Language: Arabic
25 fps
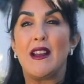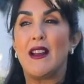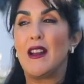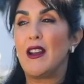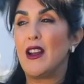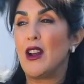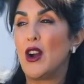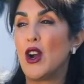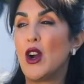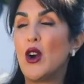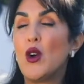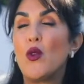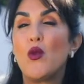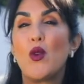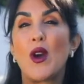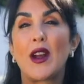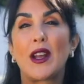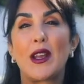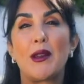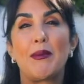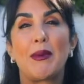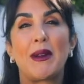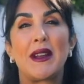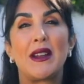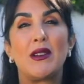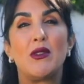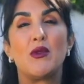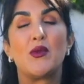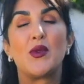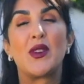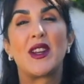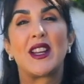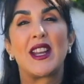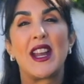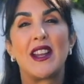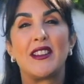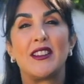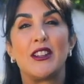هو كيبغي لو
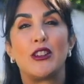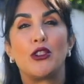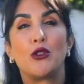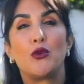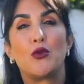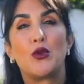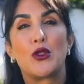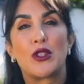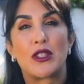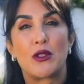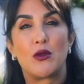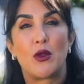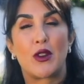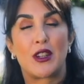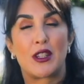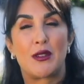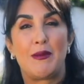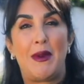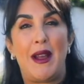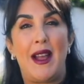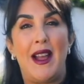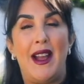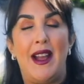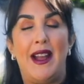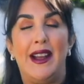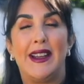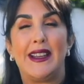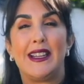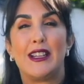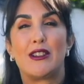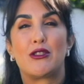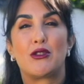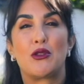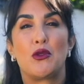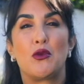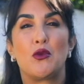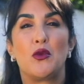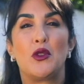ويكاند يدوز الوقت مع
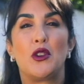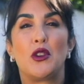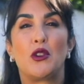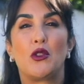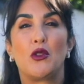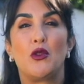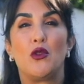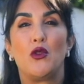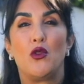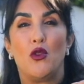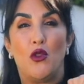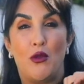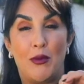عائلته وولده